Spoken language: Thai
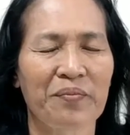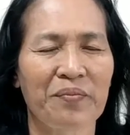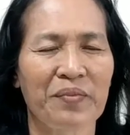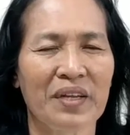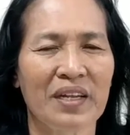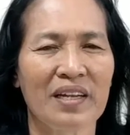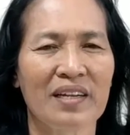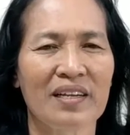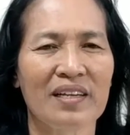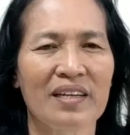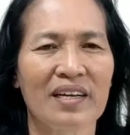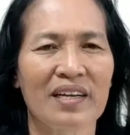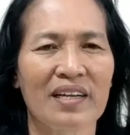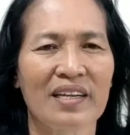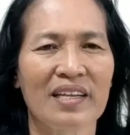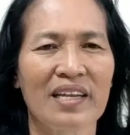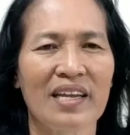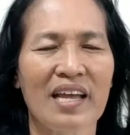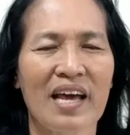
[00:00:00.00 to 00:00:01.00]
เป็นเรื่อง
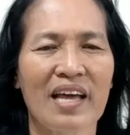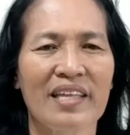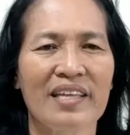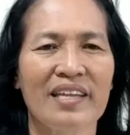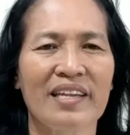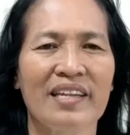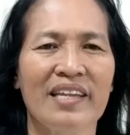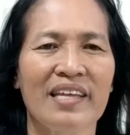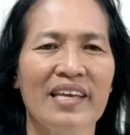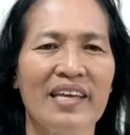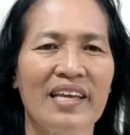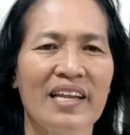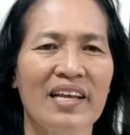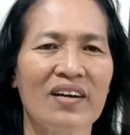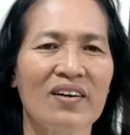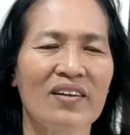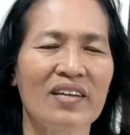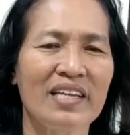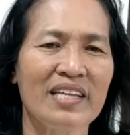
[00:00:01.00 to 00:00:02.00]
ที่น่ายินดี
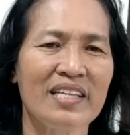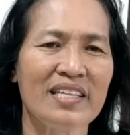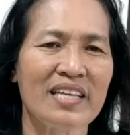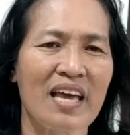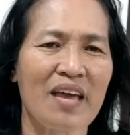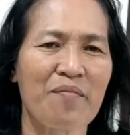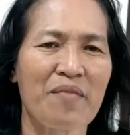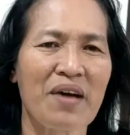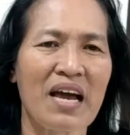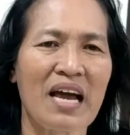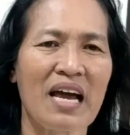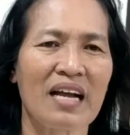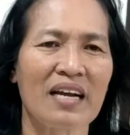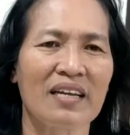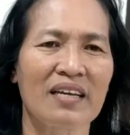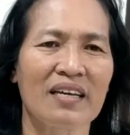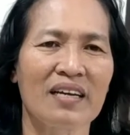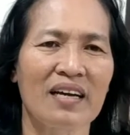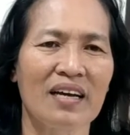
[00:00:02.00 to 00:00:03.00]
แล้วก็ดีใจมาก
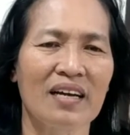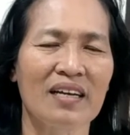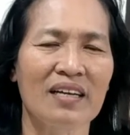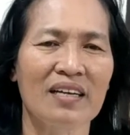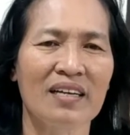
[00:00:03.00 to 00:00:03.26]
เลยค่ะ